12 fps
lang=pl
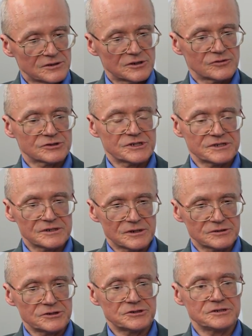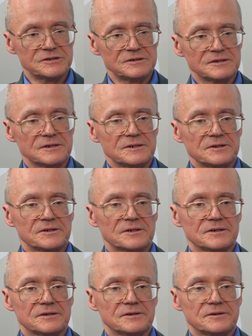nowoczesności,
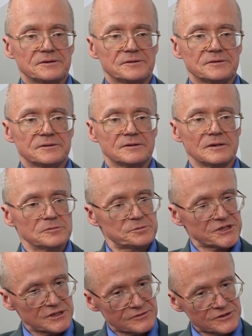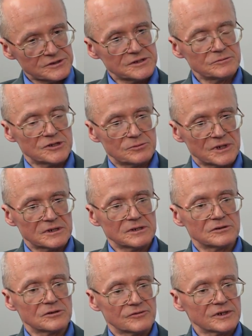y, no przede wszystkim chyba
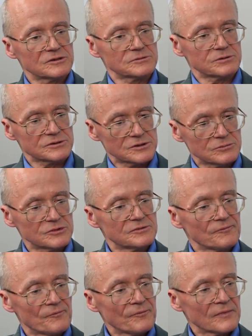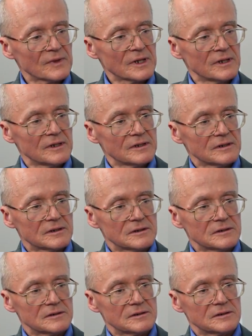tego nowego sposobu
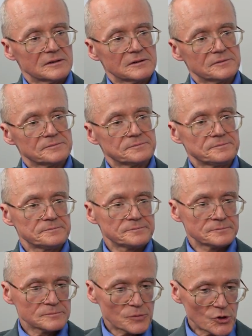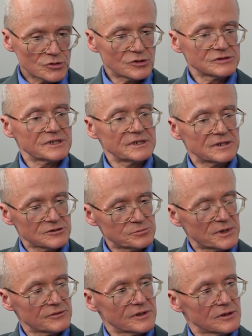y, podchodzenia do
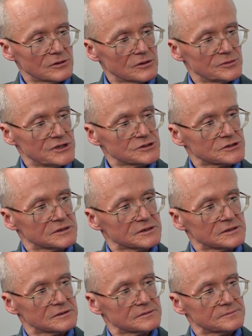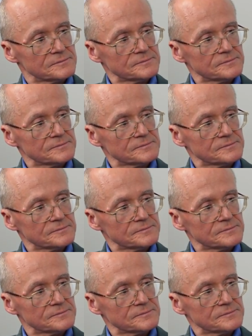spraw ekonomicznych.